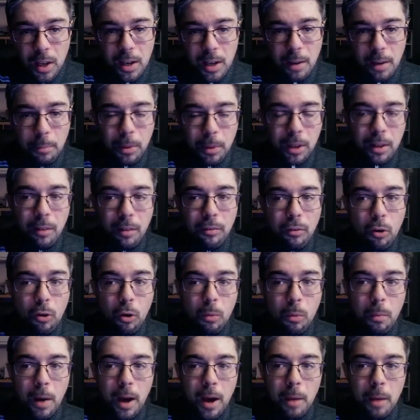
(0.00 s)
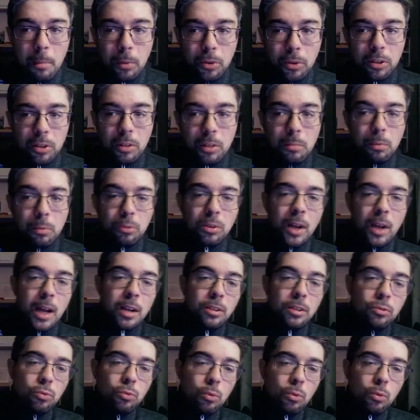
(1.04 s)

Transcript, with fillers: la piattaforma e potete buttarli giù